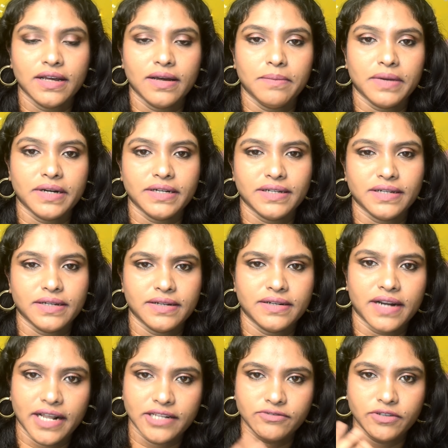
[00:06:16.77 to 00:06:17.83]
பட்
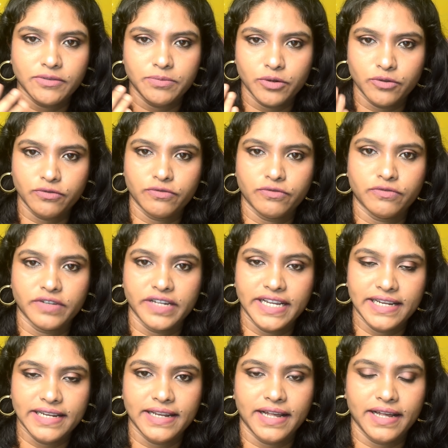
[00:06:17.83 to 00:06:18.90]
ட்ரான்ஸ்ஃபர் ப்ரூஃப்
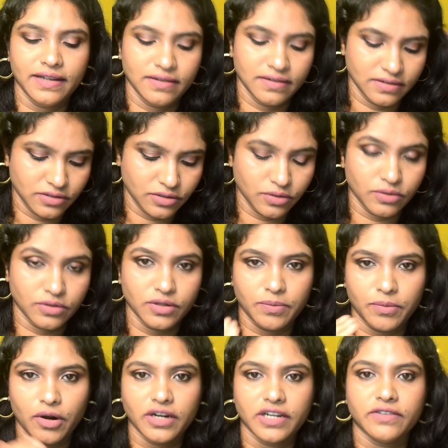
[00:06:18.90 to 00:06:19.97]
இல்லை ஸோ அந்த
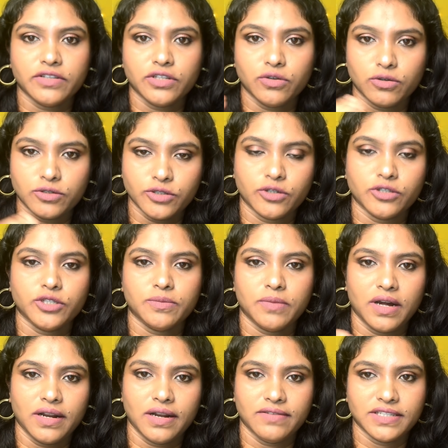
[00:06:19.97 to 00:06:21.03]
ப்ராடக்ட் வந்து கொஞ்சம்
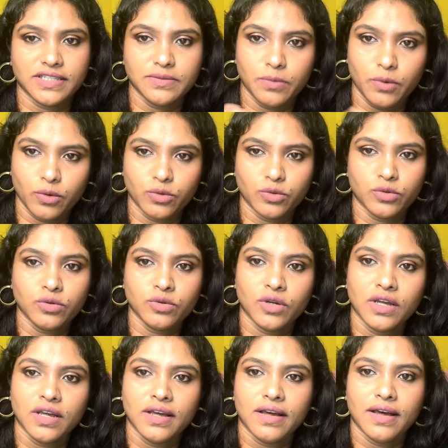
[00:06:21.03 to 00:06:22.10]
கொஞ்சமாக வந்து போகும்
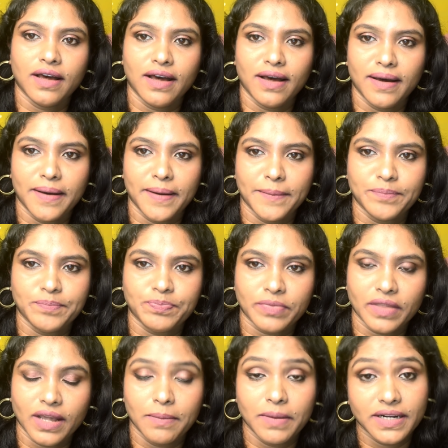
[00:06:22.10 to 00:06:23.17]

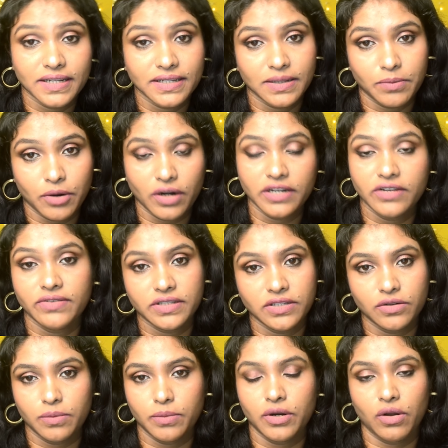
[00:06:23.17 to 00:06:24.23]
பட் இந்த ப்ராடக்ட் வந்து
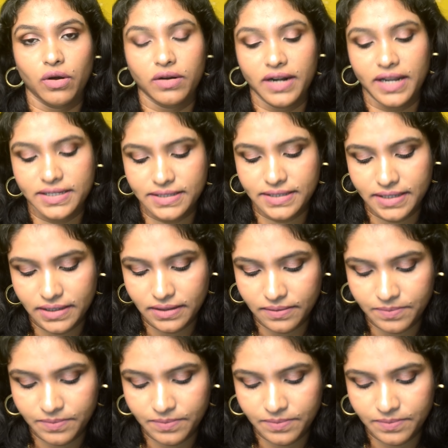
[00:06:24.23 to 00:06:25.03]
ரொம்ப லாங் லாஸ்டிங்